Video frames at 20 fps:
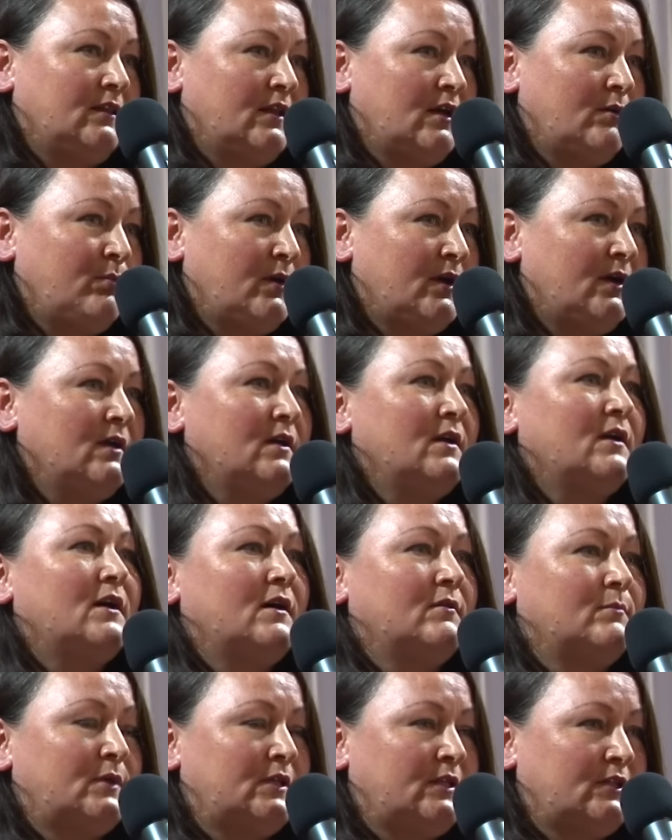объединения
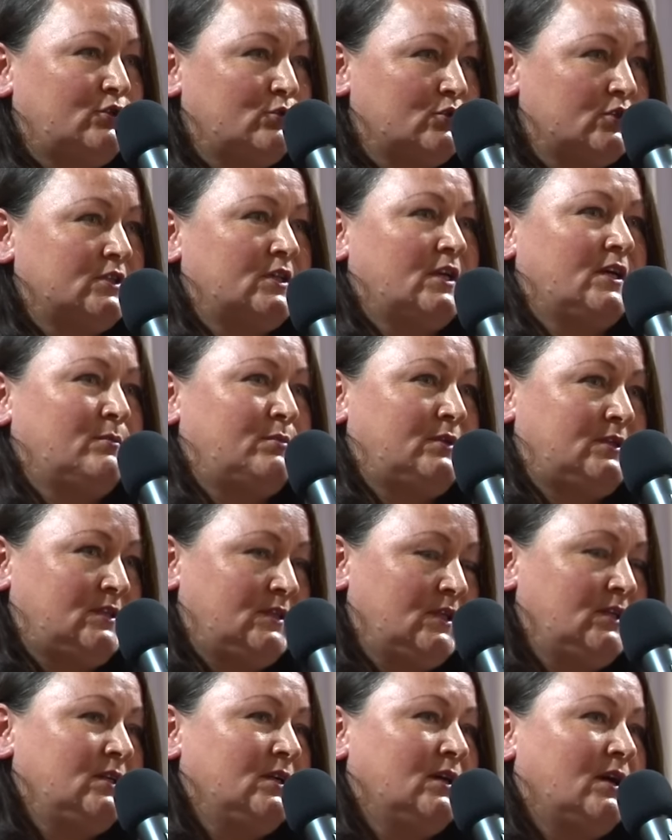Ольга Журавлева
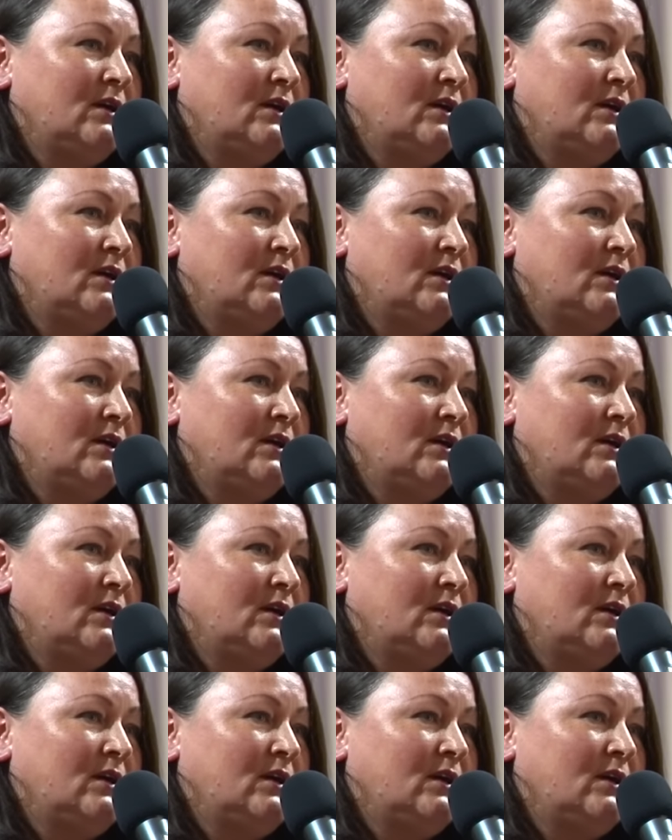отметила, что